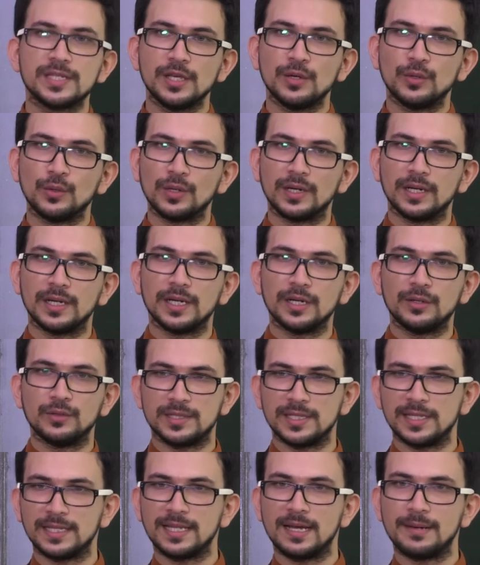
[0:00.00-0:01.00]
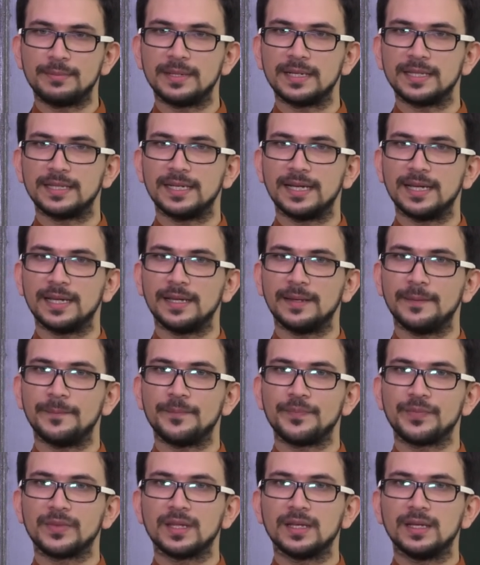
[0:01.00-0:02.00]
से होकर गुजरना पड़ता है
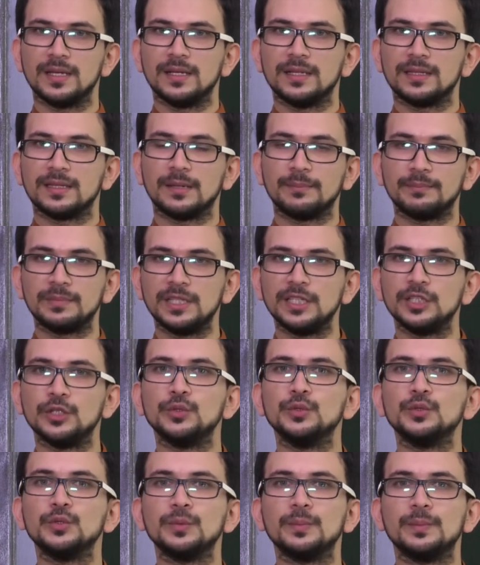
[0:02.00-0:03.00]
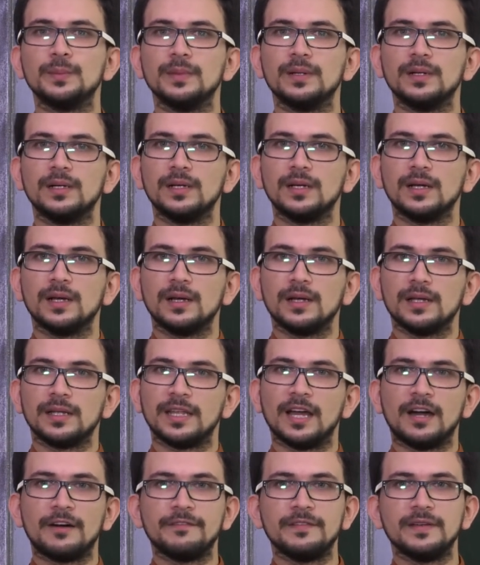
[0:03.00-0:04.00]
तपती धूप
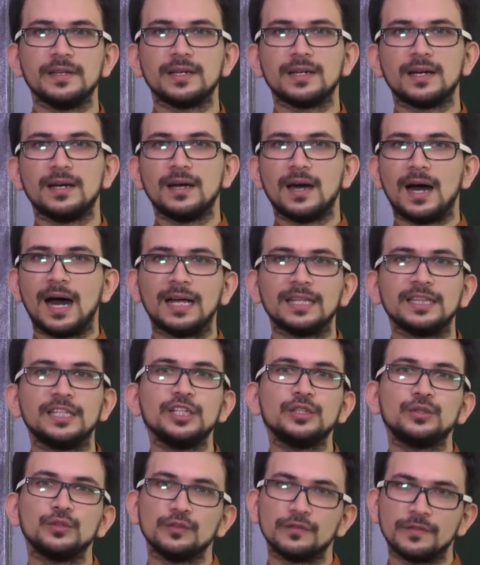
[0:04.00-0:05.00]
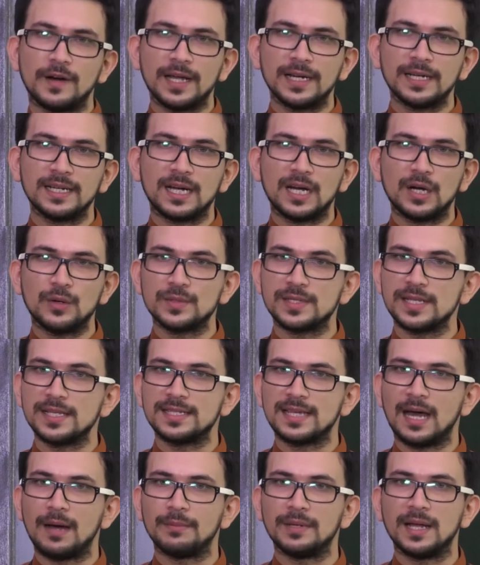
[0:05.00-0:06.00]
या फिर आंधी तूफान का उसे
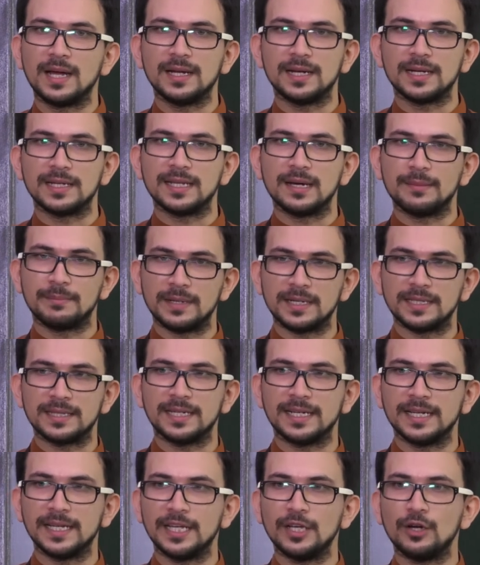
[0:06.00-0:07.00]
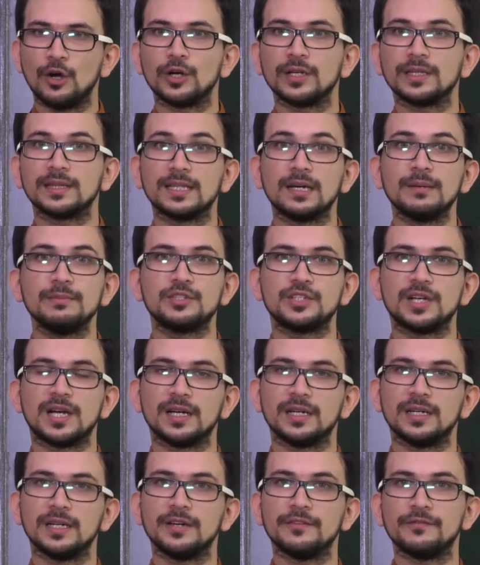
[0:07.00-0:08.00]
सामना करना पड़ता है और तब
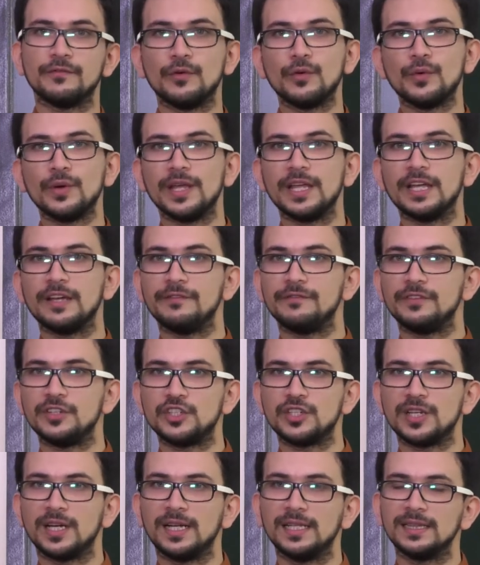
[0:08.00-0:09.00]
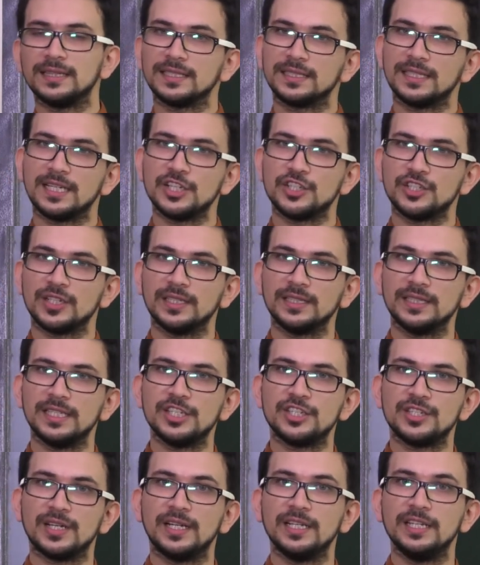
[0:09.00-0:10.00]
जाकर वो एक विशाल तथा
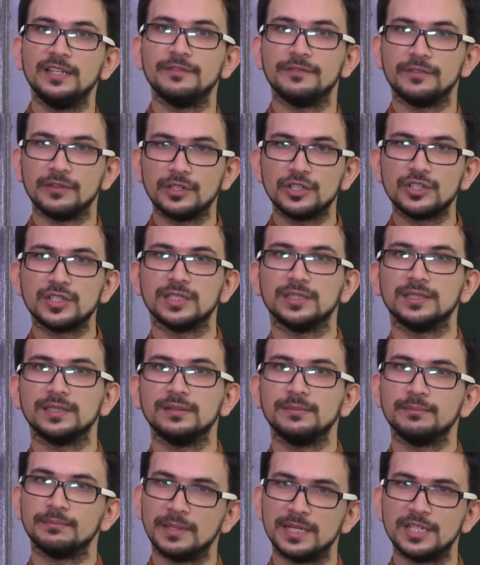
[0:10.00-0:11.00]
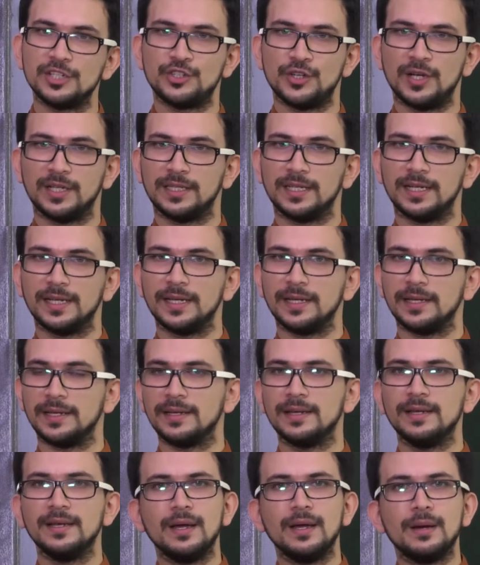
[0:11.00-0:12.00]
शक्तिशाली वृक्ष बन जाता है
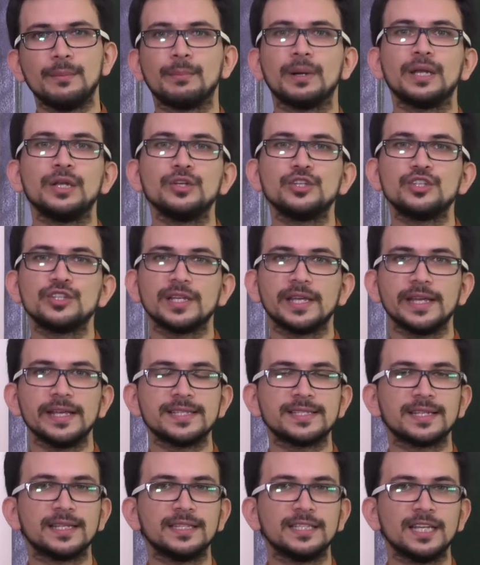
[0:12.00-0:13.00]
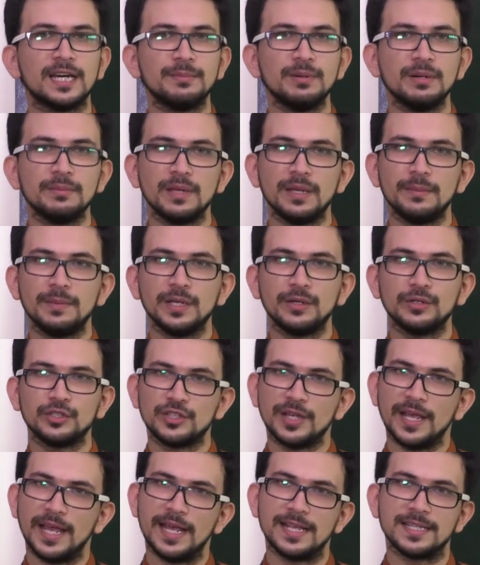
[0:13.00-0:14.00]
मनुष्य के संदर्भ में भी कुछ
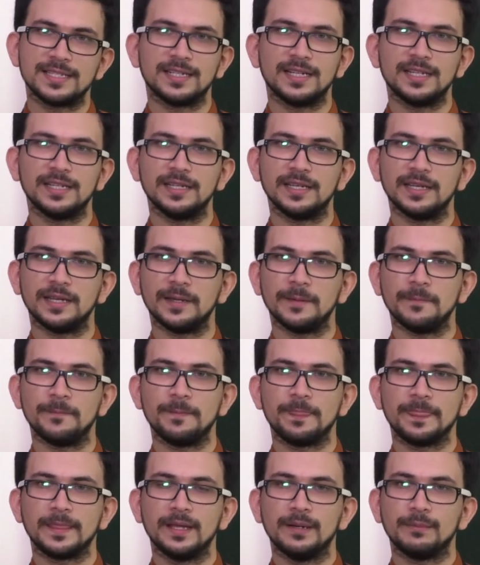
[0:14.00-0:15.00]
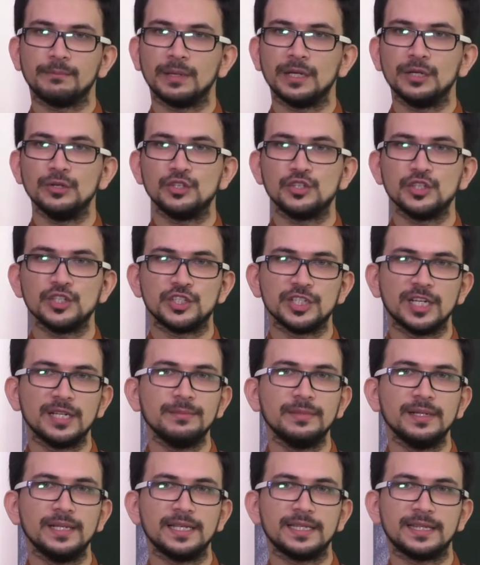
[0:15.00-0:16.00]
ऐसा ही है मनुष्य
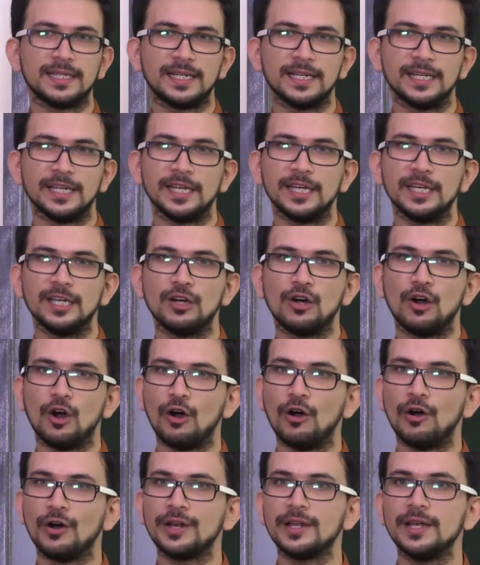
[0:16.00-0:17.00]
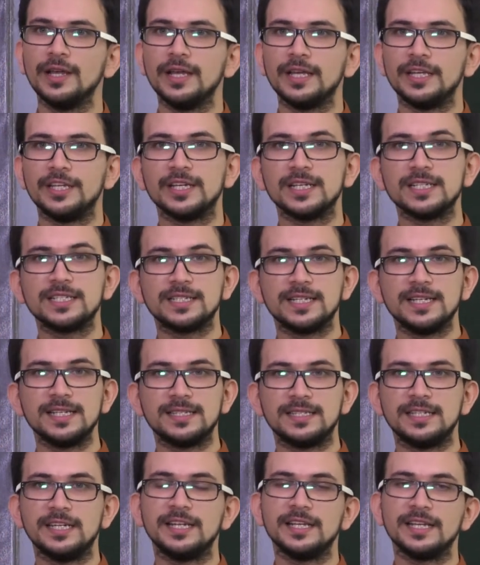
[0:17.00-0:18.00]
जन्म लेता है और यश की
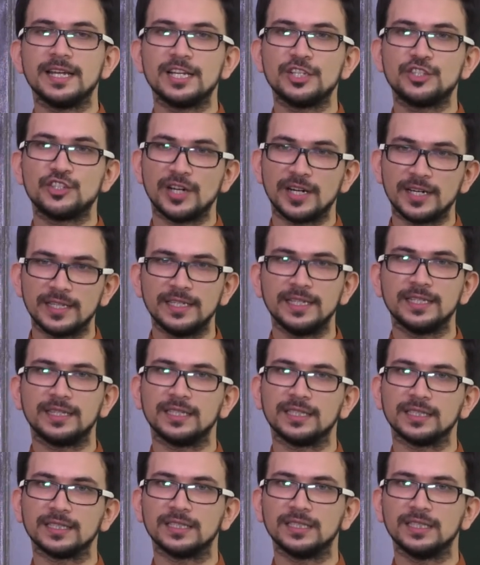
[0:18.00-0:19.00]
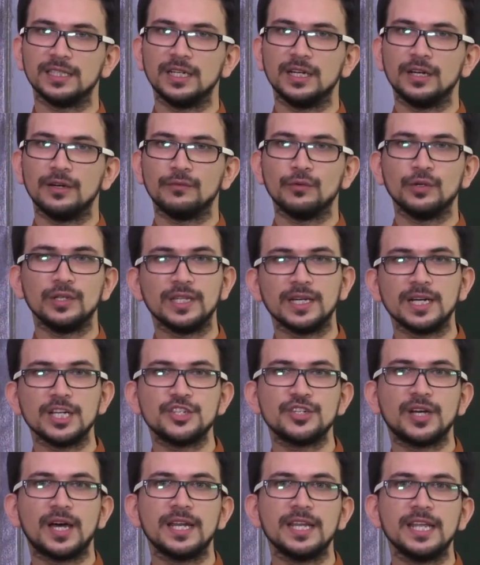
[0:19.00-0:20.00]
सीढ़ियाँ चढ़ने तक वो न
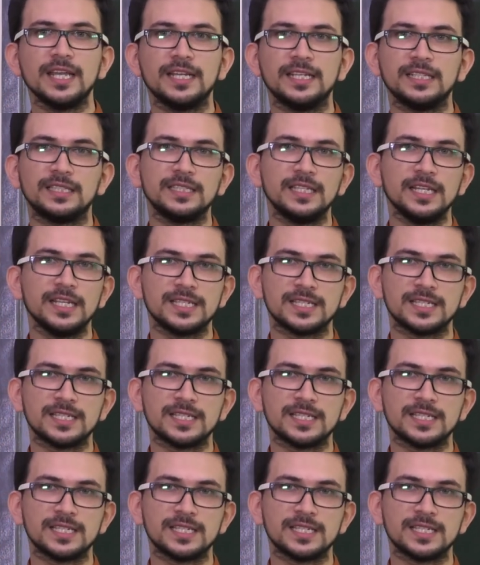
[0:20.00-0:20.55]
जाने कितने